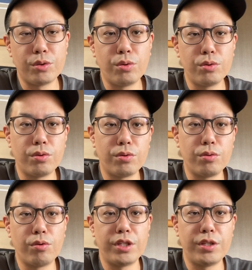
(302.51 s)
どんどん
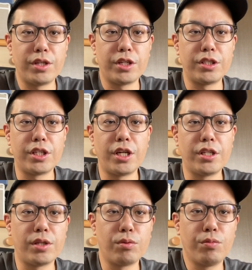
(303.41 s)
動画には出していきた
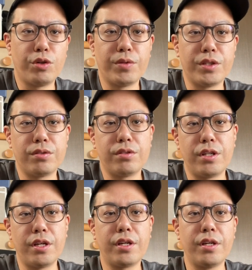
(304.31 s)
いなと思いますん
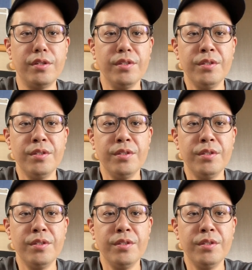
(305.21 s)
で、